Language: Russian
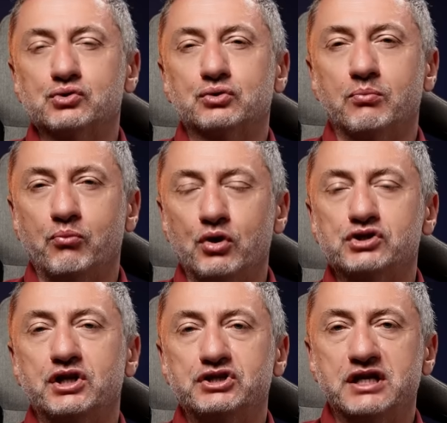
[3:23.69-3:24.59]
что
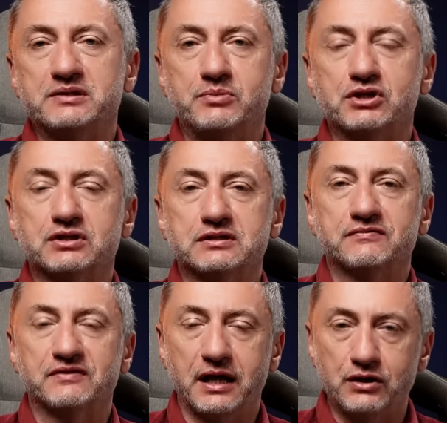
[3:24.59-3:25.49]
большая часть
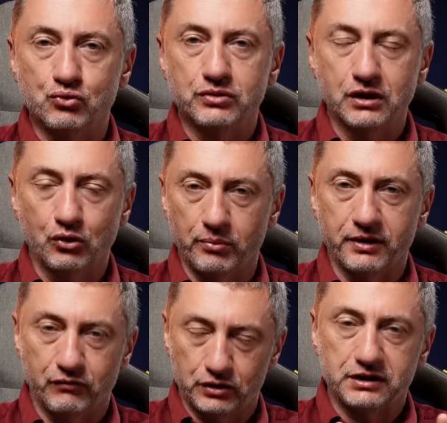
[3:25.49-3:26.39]
беженцев на юге,
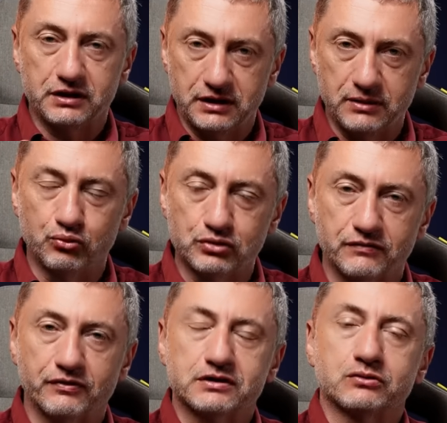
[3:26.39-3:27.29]
кроме вот этих
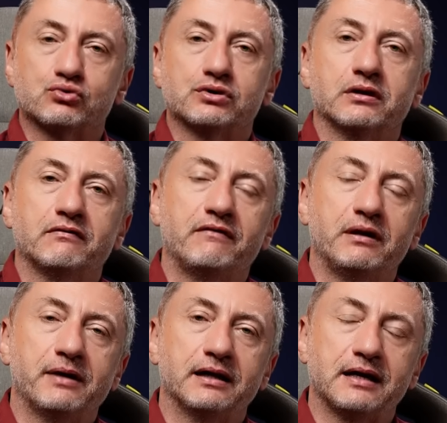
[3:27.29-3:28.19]
кибуцев, разрушенных во
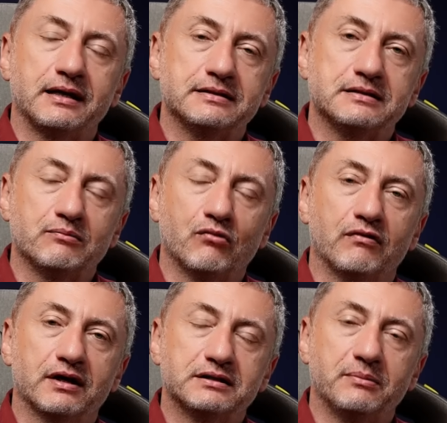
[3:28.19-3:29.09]
время атаки
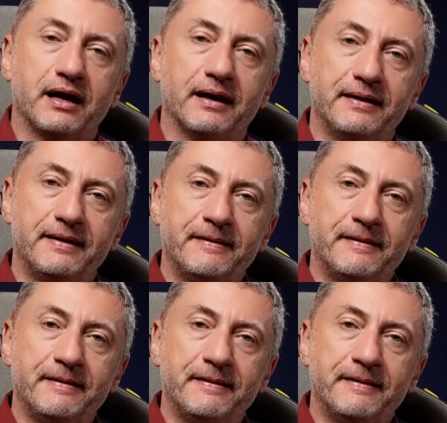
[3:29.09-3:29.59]
7 октября,